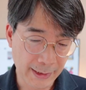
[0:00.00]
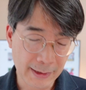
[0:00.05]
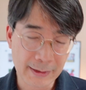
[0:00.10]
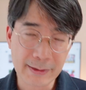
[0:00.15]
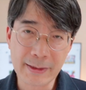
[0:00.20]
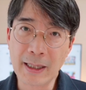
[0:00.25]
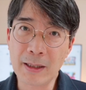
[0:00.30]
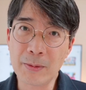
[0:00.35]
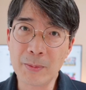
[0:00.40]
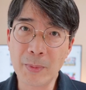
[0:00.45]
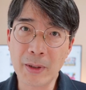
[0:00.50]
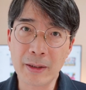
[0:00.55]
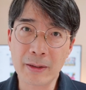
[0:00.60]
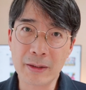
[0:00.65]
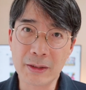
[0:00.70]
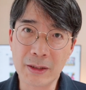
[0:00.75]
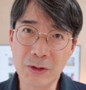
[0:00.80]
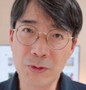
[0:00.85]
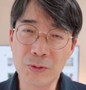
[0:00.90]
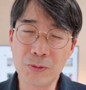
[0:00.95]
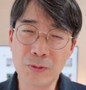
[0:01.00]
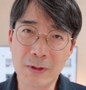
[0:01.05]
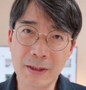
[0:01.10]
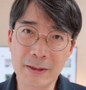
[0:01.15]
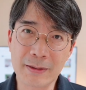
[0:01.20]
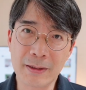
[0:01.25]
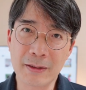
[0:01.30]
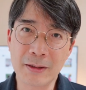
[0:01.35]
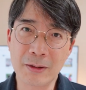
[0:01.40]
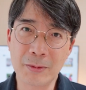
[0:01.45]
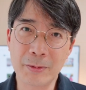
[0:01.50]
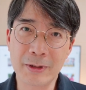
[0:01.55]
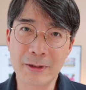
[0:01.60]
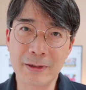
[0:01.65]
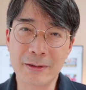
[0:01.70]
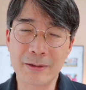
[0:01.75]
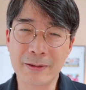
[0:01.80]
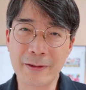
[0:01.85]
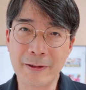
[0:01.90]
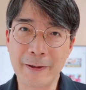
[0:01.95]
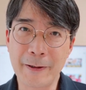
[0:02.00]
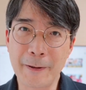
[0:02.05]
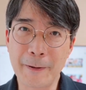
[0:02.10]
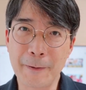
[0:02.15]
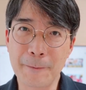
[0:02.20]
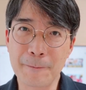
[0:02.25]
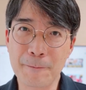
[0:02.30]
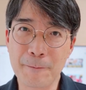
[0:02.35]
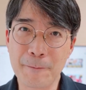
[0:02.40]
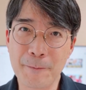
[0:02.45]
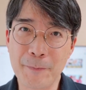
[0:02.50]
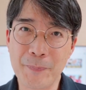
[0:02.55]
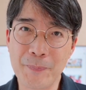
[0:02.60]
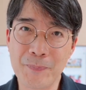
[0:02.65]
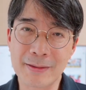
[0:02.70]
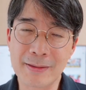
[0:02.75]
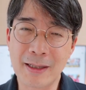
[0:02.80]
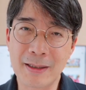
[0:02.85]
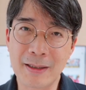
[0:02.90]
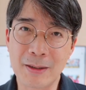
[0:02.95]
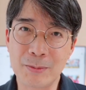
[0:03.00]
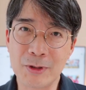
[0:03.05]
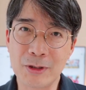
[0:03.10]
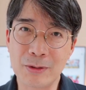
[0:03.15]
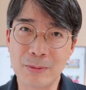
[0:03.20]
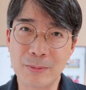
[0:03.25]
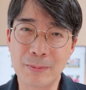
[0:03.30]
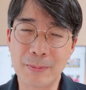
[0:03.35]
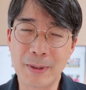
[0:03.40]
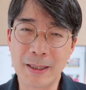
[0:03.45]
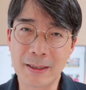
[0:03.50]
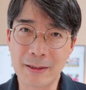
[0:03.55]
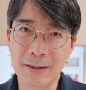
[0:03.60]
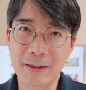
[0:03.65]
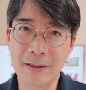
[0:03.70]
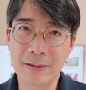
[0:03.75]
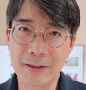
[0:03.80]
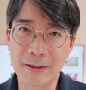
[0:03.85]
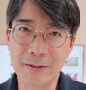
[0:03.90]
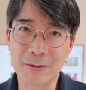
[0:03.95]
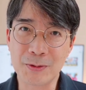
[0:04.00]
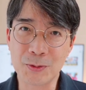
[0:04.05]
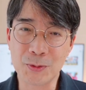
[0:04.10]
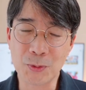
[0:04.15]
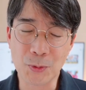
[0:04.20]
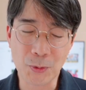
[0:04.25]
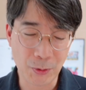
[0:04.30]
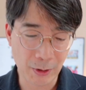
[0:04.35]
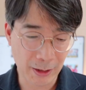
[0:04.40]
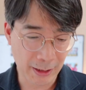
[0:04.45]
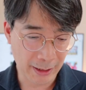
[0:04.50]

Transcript: 삶의 이유가 생기면 이렇게 사람은 바뀌게 되는 거죠